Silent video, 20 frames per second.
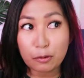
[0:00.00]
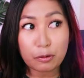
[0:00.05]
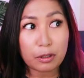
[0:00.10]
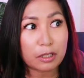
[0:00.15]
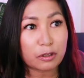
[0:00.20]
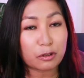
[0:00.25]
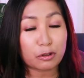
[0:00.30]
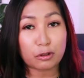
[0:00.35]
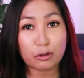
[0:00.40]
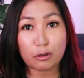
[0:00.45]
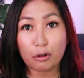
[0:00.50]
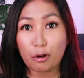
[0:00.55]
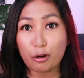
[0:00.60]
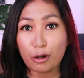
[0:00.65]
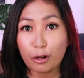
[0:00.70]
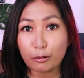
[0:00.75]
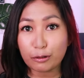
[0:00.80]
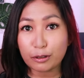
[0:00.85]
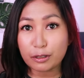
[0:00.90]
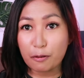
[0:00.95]
nung nagsuscroll
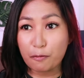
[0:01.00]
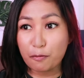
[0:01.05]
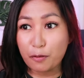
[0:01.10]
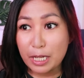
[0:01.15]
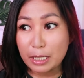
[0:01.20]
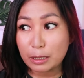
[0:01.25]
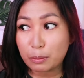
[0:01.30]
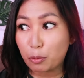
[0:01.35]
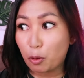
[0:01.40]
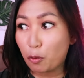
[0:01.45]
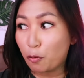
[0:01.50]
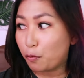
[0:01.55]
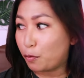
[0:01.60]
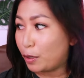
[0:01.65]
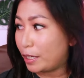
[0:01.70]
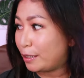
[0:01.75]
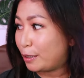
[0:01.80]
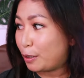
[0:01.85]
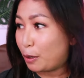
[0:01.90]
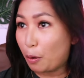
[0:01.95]
ako sa Facebook
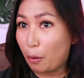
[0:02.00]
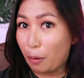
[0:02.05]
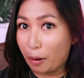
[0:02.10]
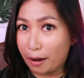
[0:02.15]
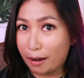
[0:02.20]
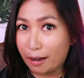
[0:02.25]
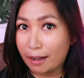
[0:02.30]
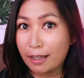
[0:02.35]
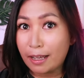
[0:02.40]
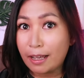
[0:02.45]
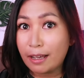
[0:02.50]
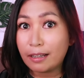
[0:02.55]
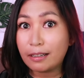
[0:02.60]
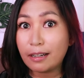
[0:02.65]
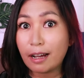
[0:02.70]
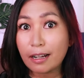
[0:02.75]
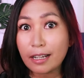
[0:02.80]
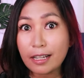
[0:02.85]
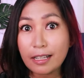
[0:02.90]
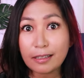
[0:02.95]
feed ko ha,
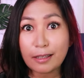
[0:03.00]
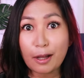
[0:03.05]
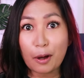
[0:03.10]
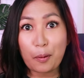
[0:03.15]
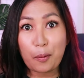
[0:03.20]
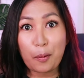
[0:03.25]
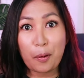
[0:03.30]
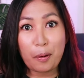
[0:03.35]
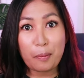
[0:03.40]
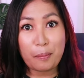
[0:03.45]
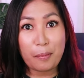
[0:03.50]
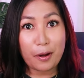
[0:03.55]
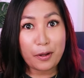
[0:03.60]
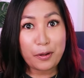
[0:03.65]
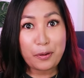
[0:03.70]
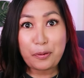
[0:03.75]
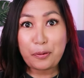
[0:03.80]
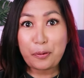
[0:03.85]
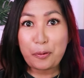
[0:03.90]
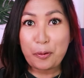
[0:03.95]
nakita ko ba yung